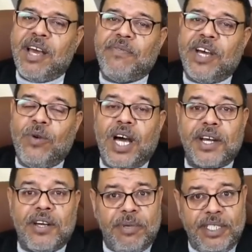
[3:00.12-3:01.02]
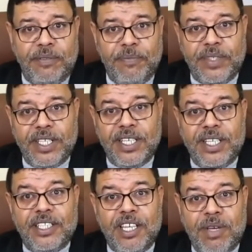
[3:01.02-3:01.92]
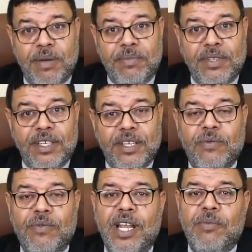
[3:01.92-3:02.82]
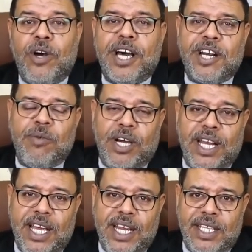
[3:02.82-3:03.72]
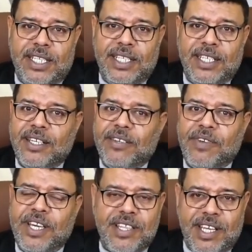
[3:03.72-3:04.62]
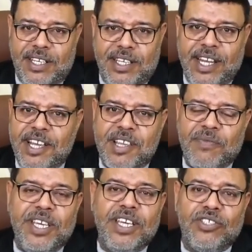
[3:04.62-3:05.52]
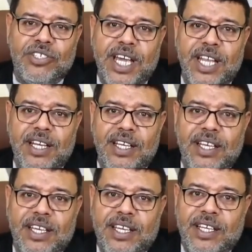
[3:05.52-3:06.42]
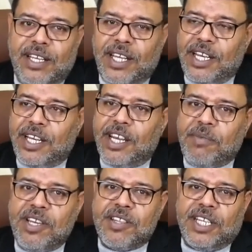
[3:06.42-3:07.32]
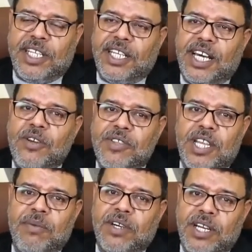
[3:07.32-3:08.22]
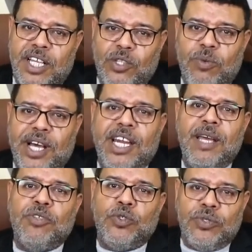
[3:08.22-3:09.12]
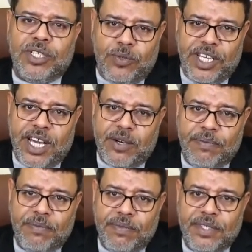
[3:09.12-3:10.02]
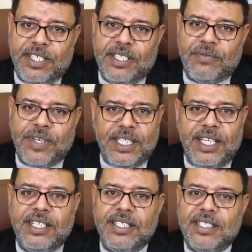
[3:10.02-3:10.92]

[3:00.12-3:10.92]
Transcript: افعل حراما تمام ولم احرم حلالا فاذا ليس فيه اشكال لان النبي صلى الله عليه وسلم قال انتم اعلم بشؤون دنياكم تفضل